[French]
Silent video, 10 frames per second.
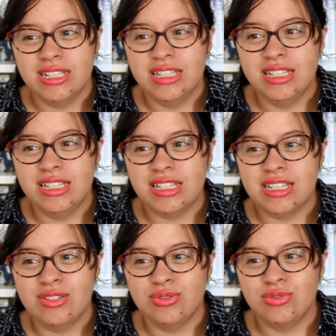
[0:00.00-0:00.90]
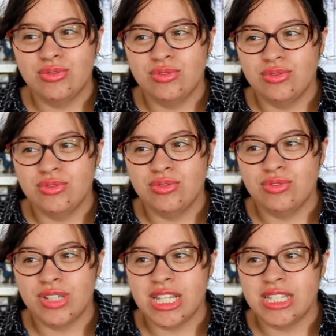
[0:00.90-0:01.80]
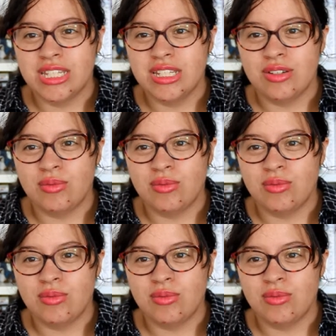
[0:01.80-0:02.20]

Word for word: et qui risque de se casser